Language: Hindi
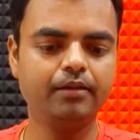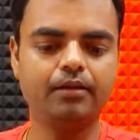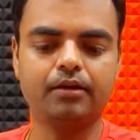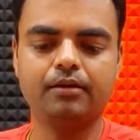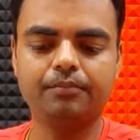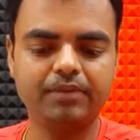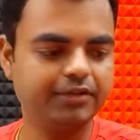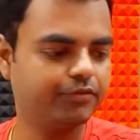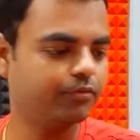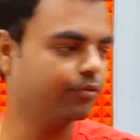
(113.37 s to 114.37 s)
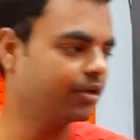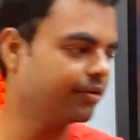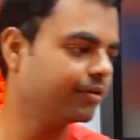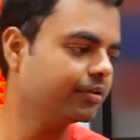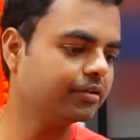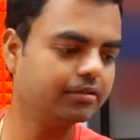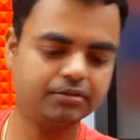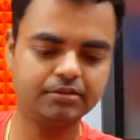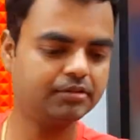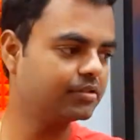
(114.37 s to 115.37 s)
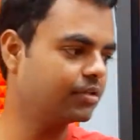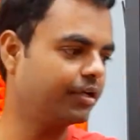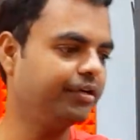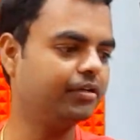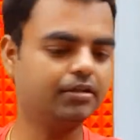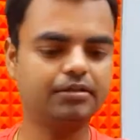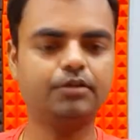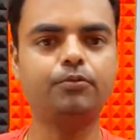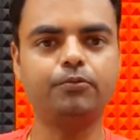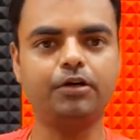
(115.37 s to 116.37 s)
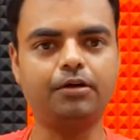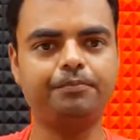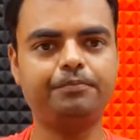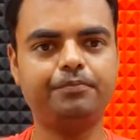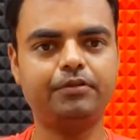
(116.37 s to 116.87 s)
अगर मैं इसको थोड़ा साइड करता हूँ आप